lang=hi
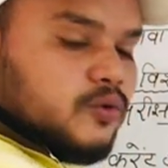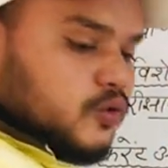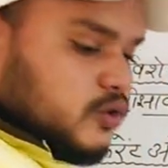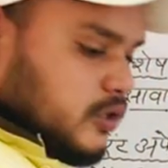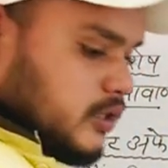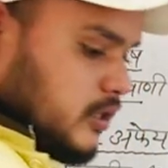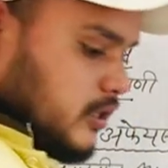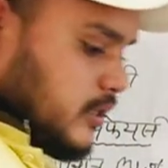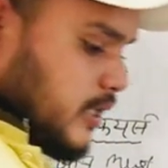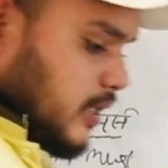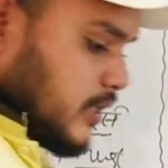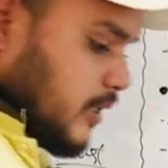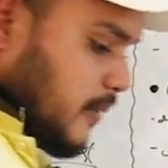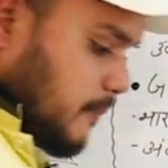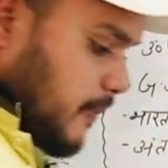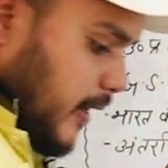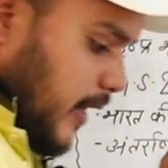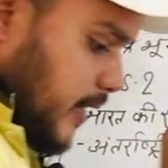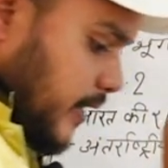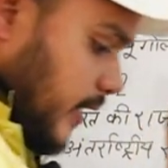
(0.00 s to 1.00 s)
कुछ चीज़ें
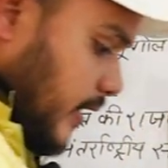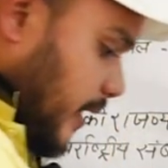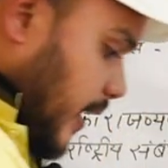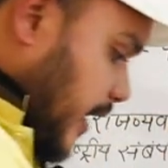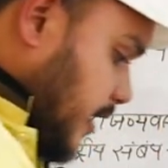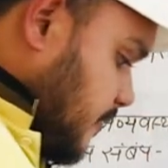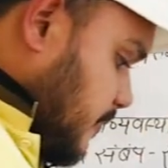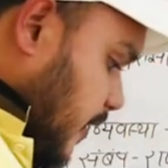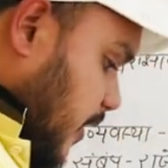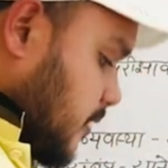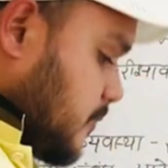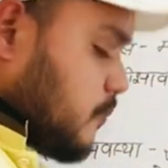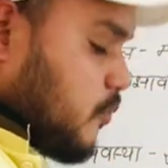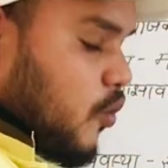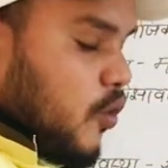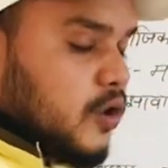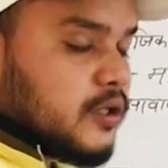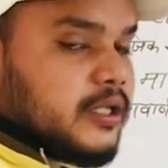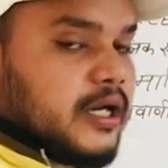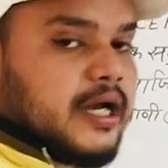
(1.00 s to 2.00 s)
एकदम कैटेगराइज वाइज
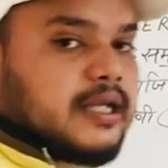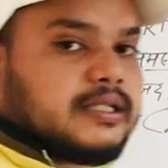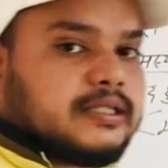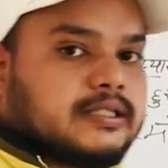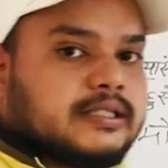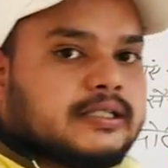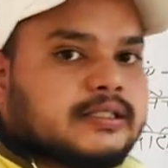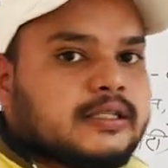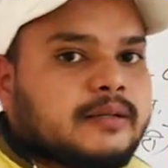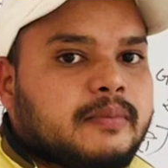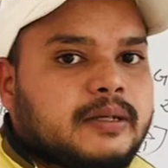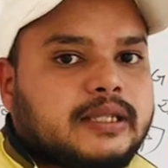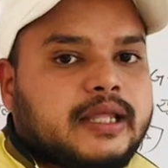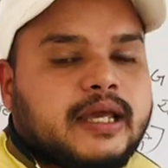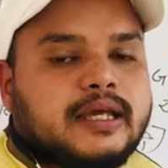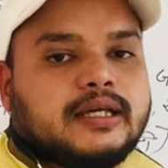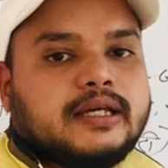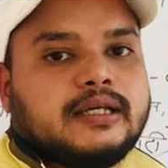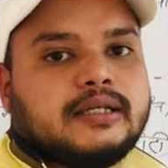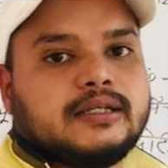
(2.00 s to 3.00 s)
बहुत अच्छे से
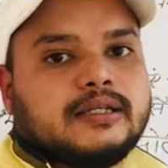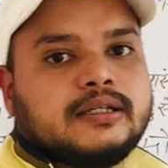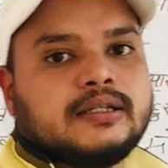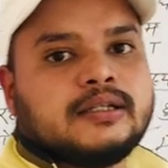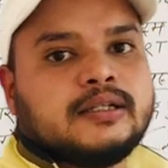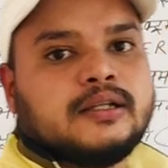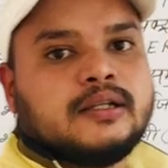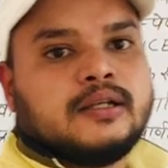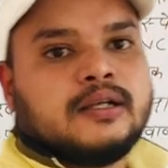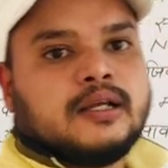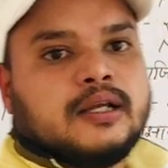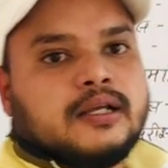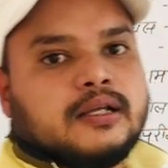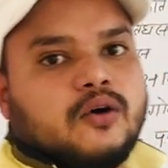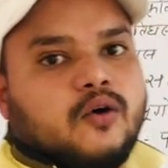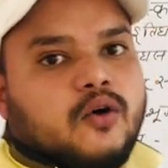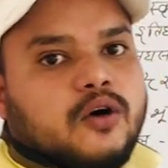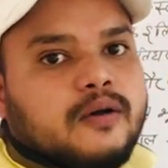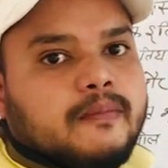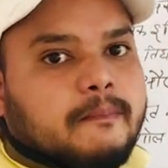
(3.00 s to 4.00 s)
बताई गई हैं
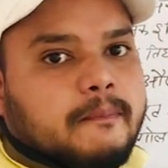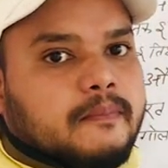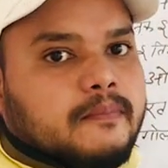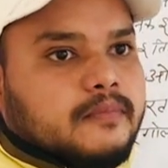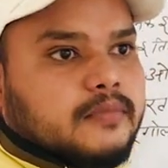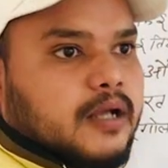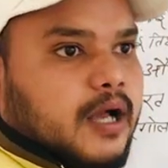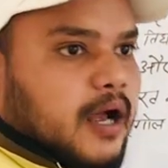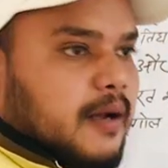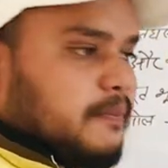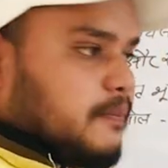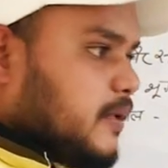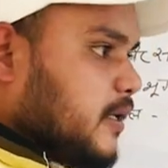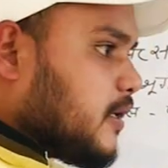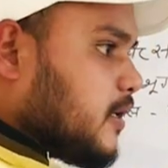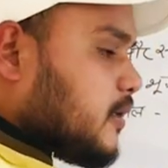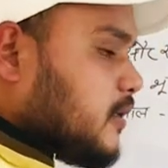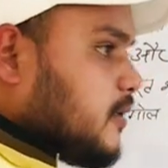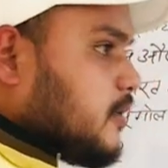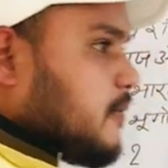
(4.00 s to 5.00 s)
और आप
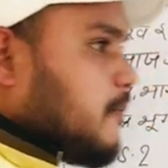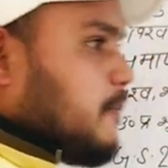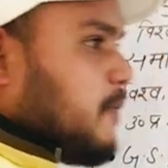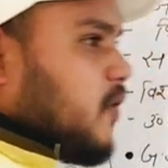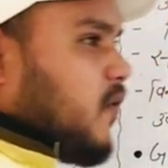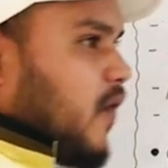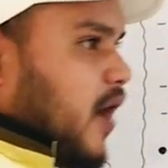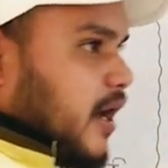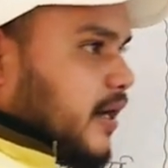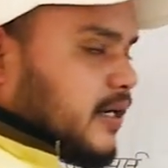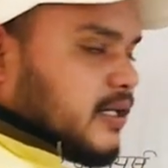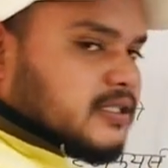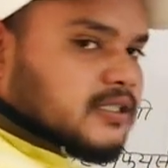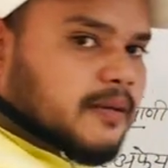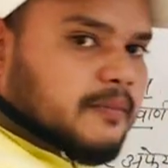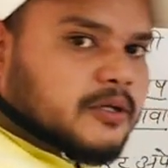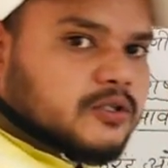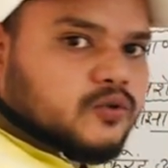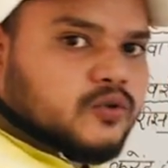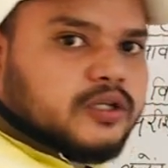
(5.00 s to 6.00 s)
एक व्यवहारिक
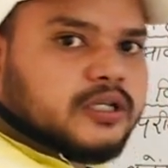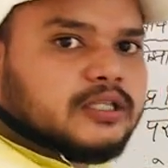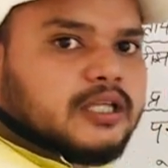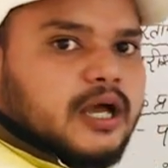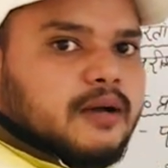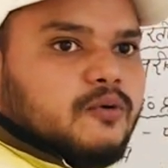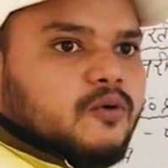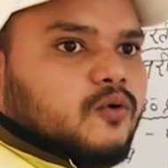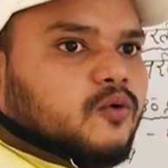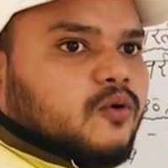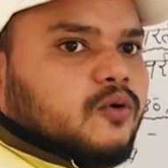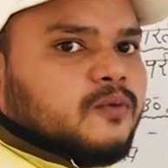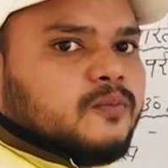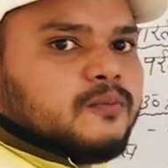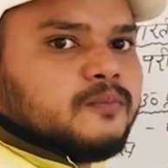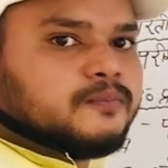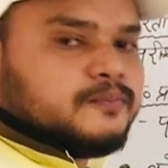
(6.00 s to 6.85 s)
समझ उन किताबों को